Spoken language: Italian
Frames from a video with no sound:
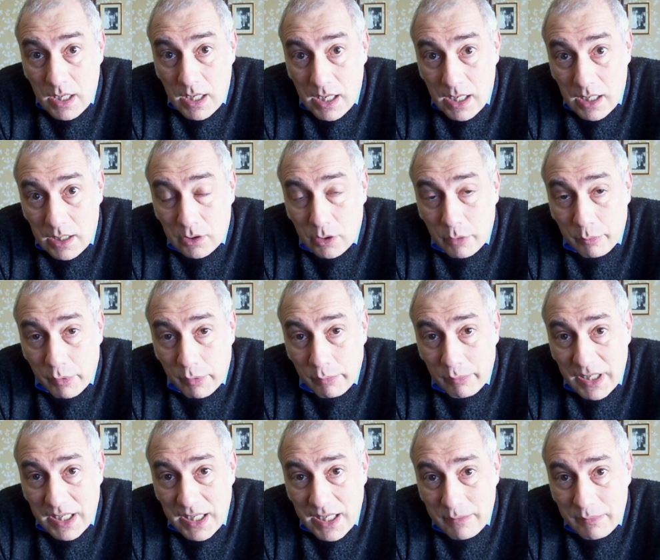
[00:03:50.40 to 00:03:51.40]
Altro
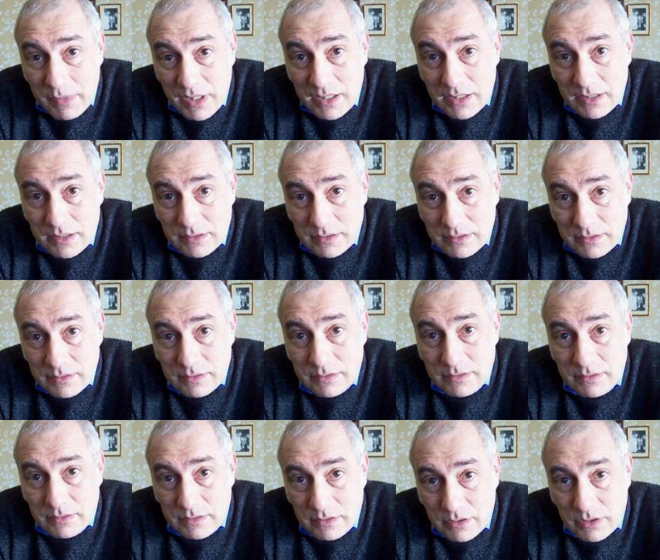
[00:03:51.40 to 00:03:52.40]
problema,
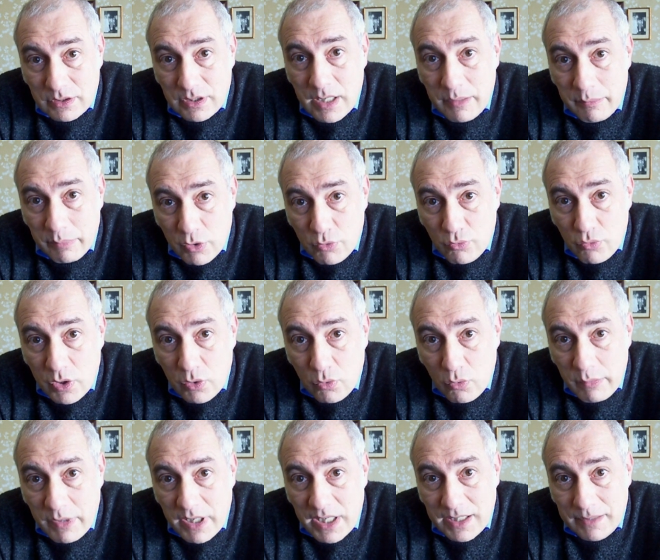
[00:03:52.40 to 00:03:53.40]
sempre sui
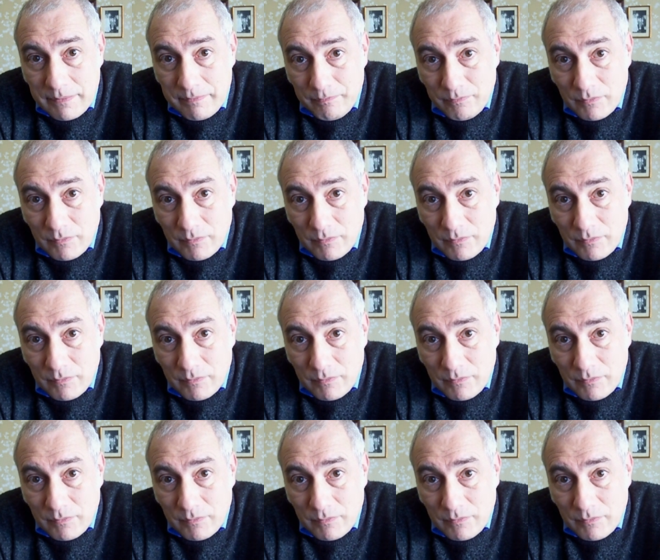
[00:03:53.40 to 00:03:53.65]
numeri.